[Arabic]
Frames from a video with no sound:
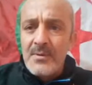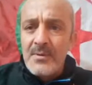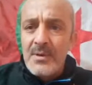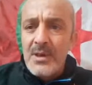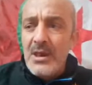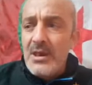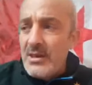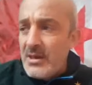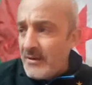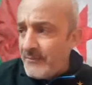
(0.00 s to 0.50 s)

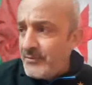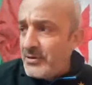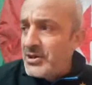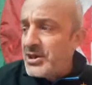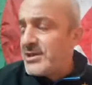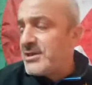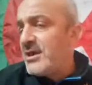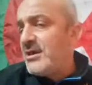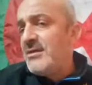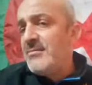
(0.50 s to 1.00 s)
الا في
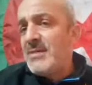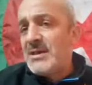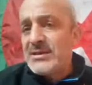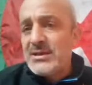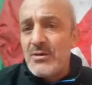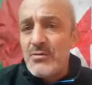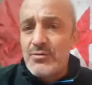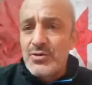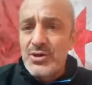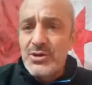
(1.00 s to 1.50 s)
الجزائر اللي ما
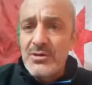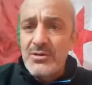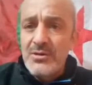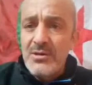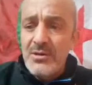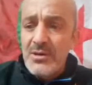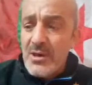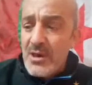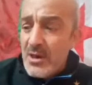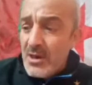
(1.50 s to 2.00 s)
عطاوش
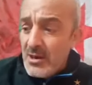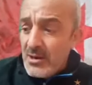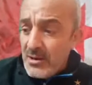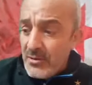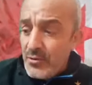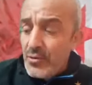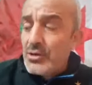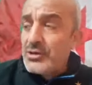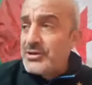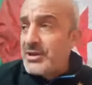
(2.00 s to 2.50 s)

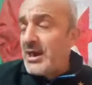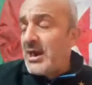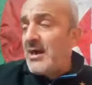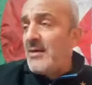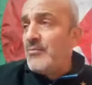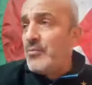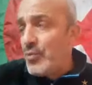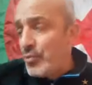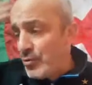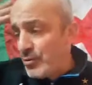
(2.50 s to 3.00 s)
دوك
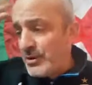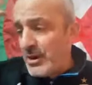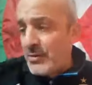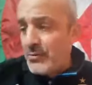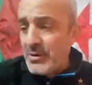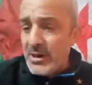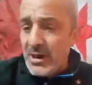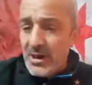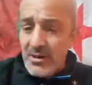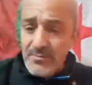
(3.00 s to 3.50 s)
الدراهم قولوا لنا
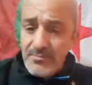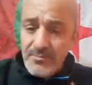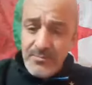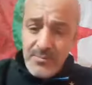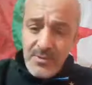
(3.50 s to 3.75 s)
وين راه